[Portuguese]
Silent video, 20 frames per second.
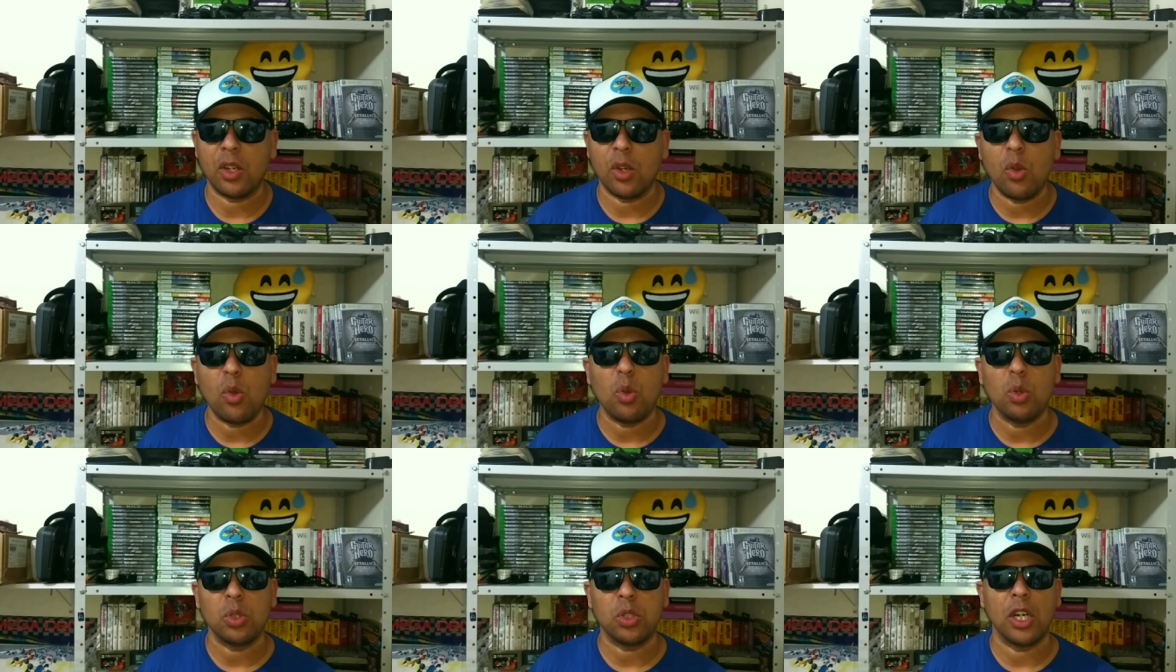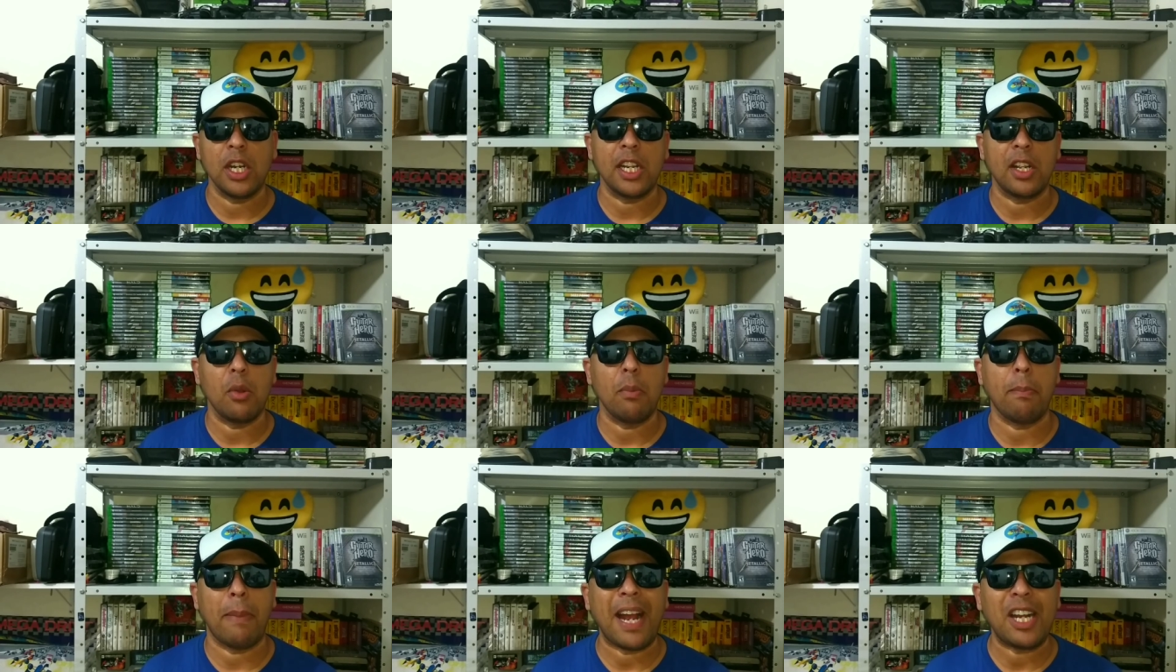Então é um
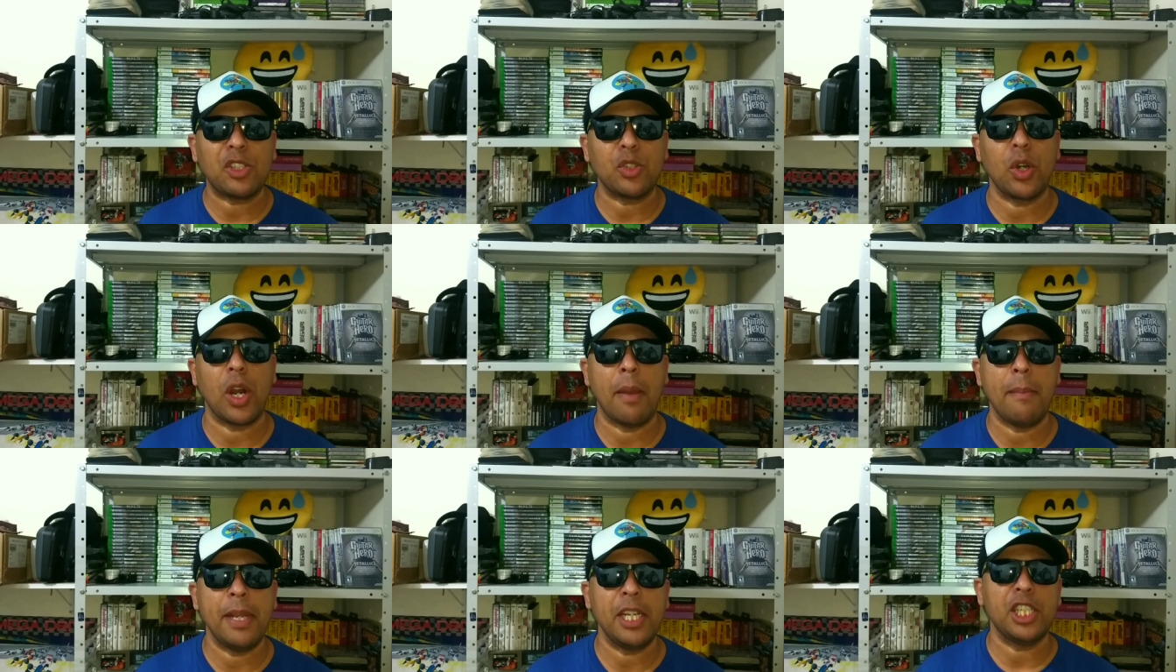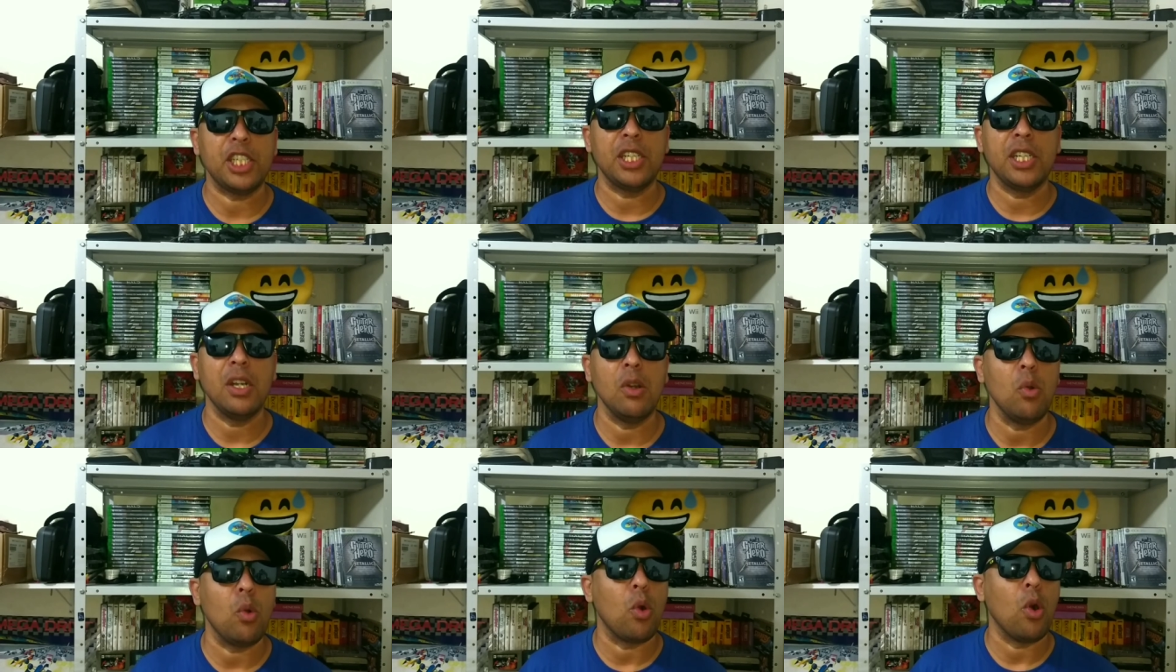controle que eu
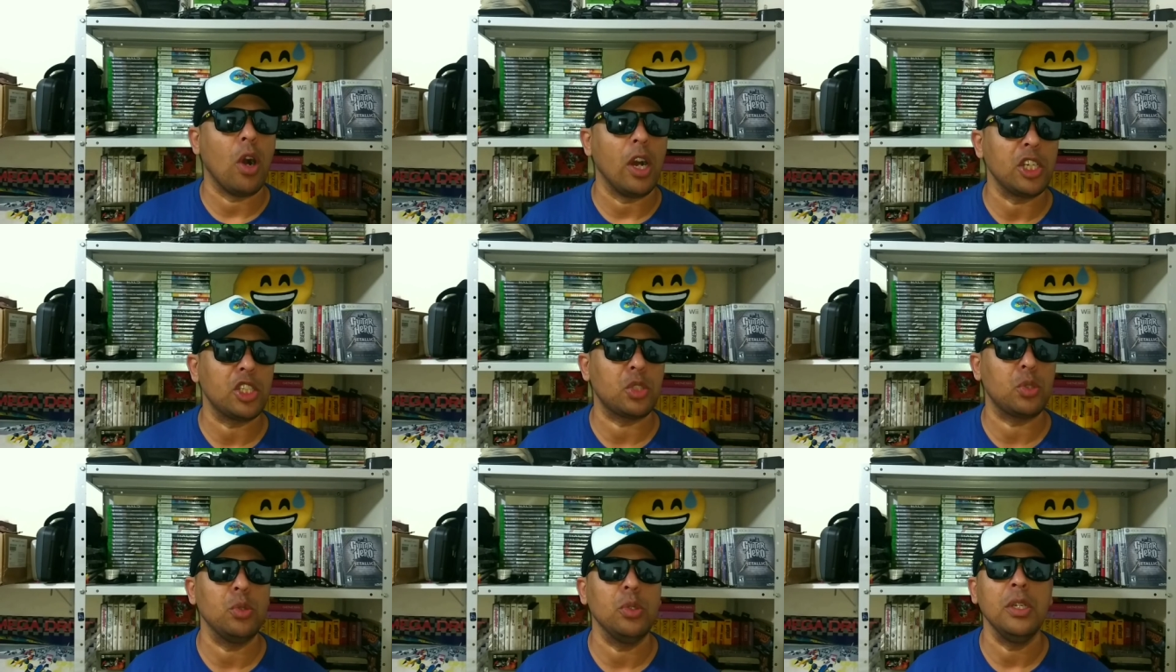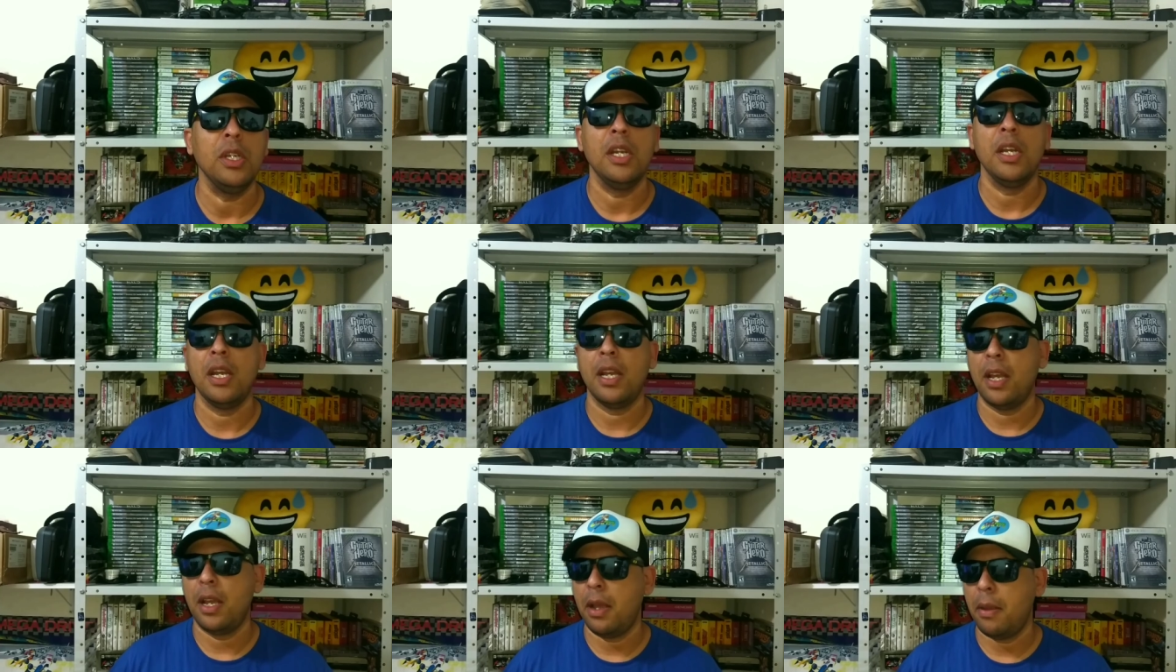particularmente não gosto
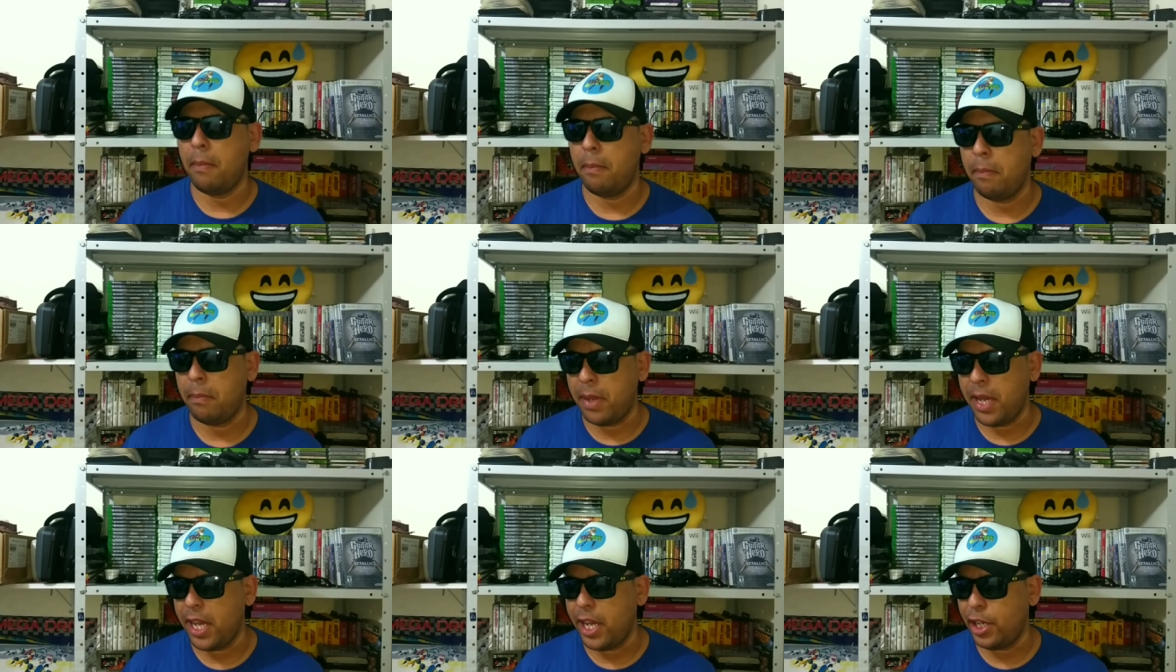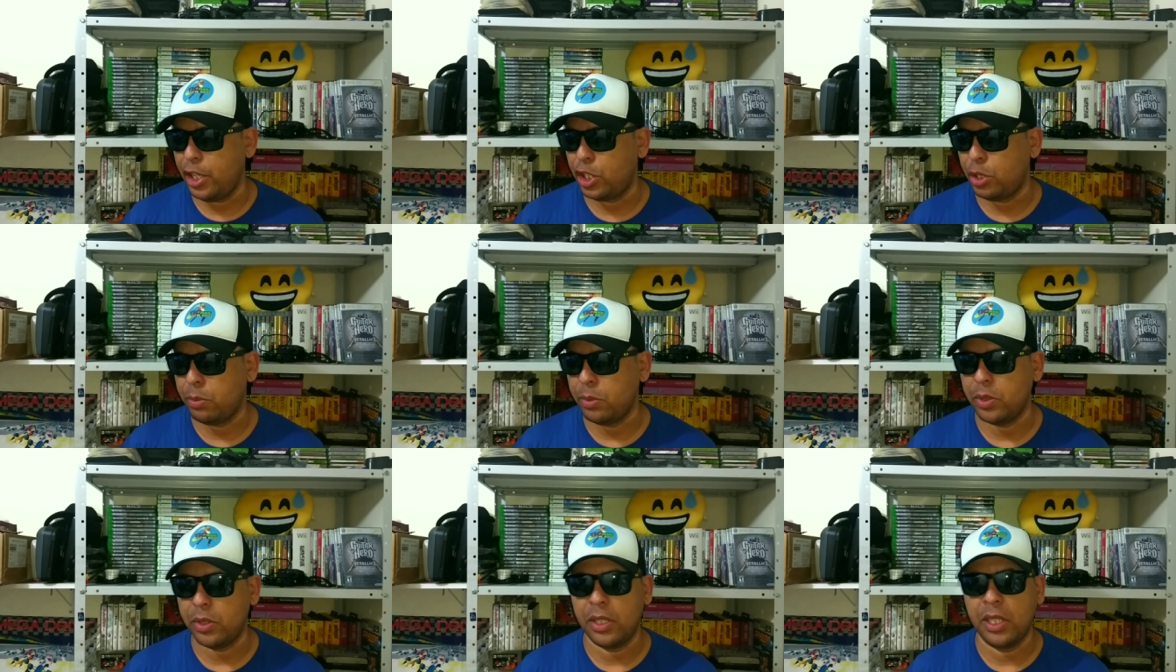
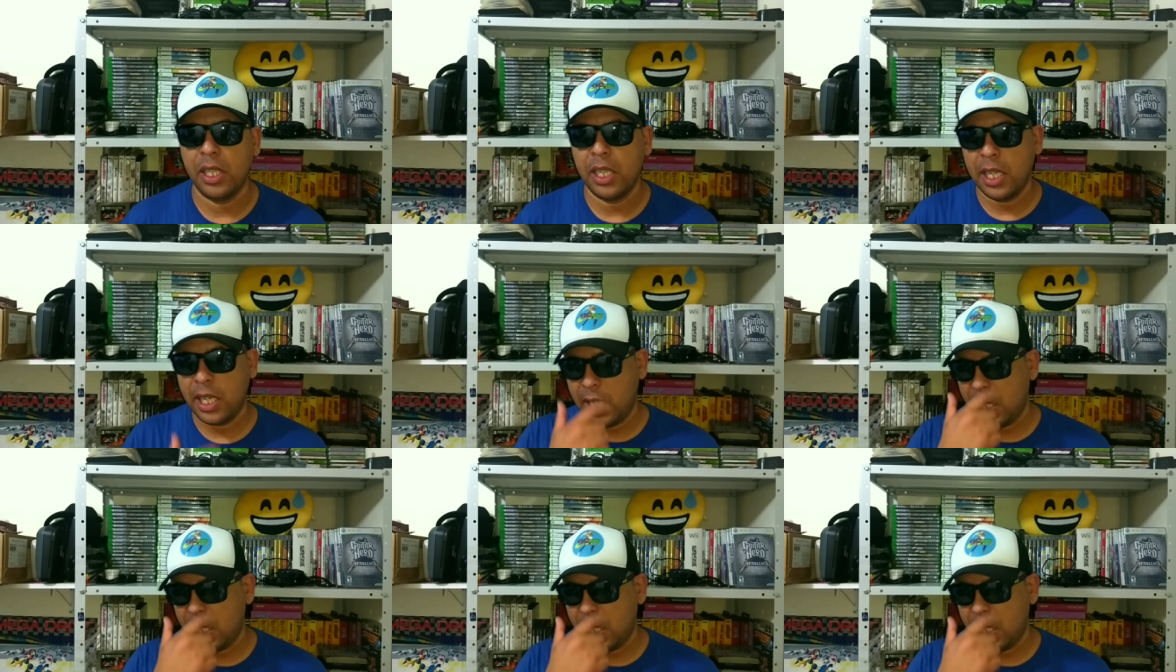mesmo.